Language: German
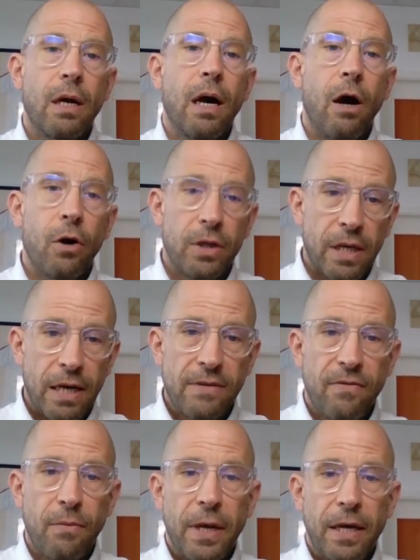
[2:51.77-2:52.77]
Auch da ist
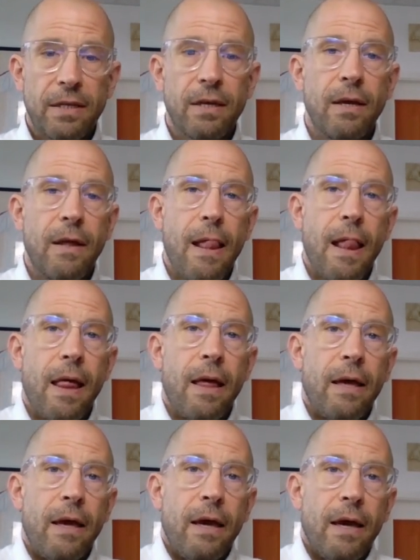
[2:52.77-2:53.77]
vermehrt
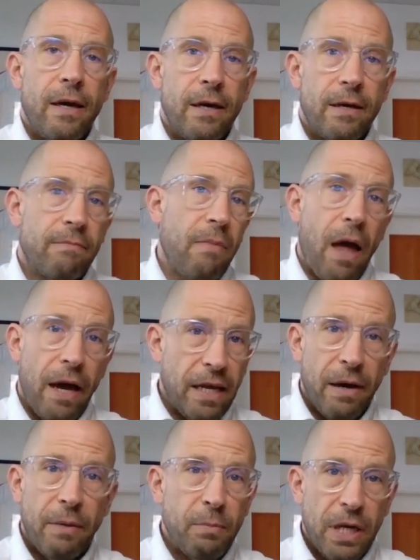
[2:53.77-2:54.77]
äh, eine,
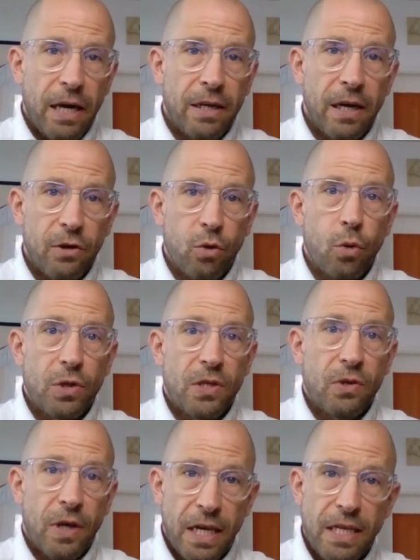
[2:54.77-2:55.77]
mit einer Arthrose
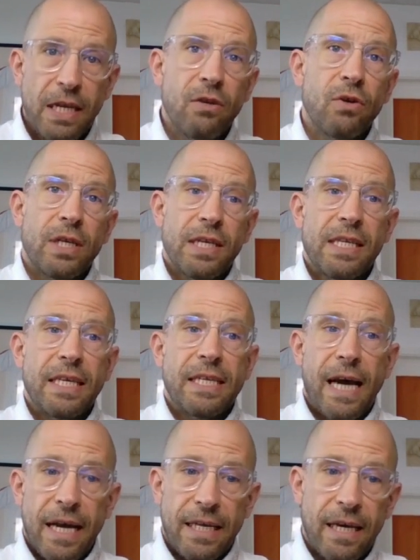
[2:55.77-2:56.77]
zu rechnen und das liegt
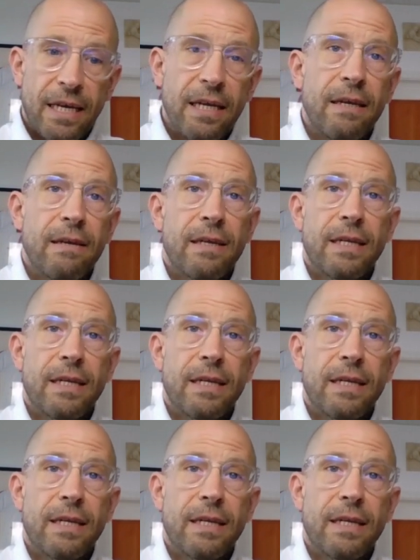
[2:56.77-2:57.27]
daran,